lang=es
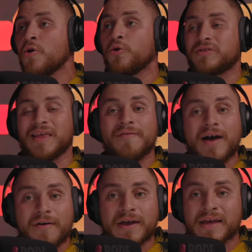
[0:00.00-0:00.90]
usted
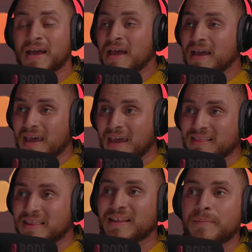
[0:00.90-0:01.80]
va a ver que
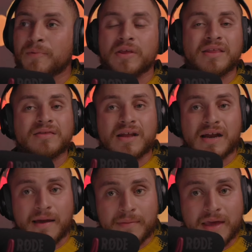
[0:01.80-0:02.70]
este tipo de
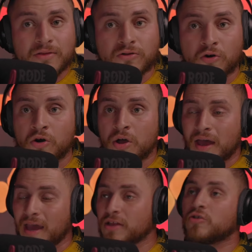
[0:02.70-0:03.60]
entrenamiento,
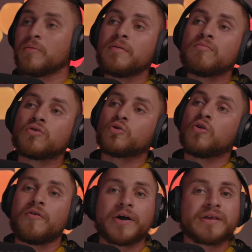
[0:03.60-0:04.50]
esto mismo tú
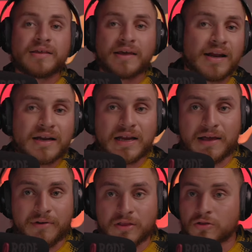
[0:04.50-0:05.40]
lo vas a hacer en el
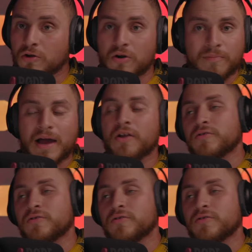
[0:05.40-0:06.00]
evento normal.